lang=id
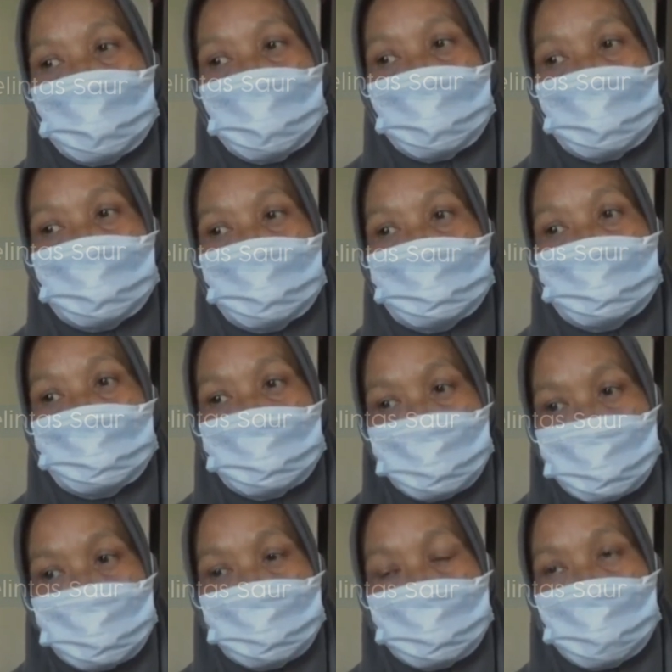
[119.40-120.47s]
suka ber,
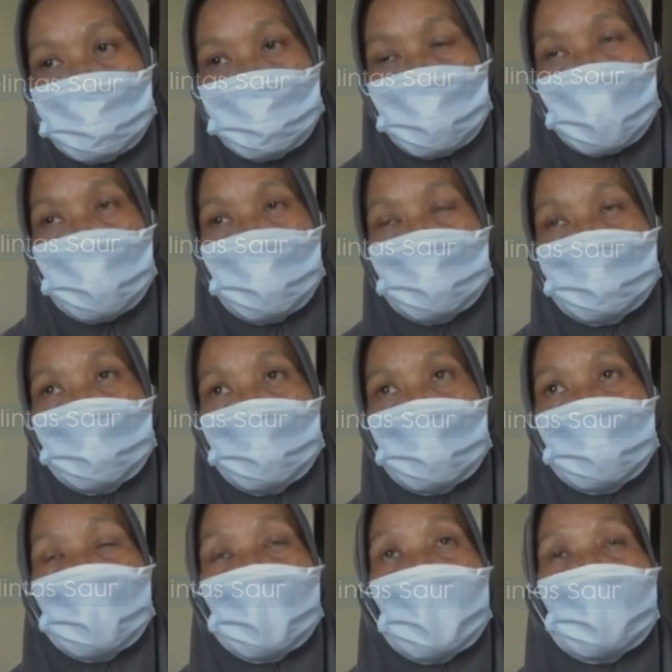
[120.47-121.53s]
bertengkar gitu emang
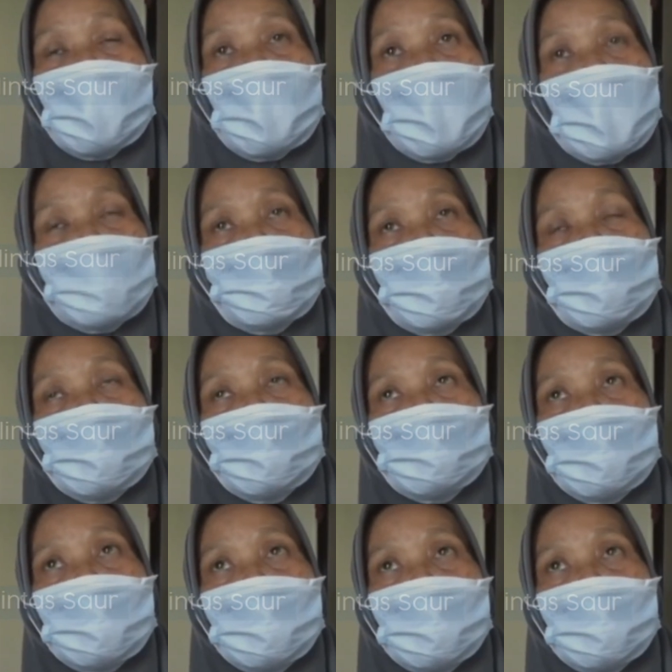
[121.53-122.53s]
so, nggak nggak harmonis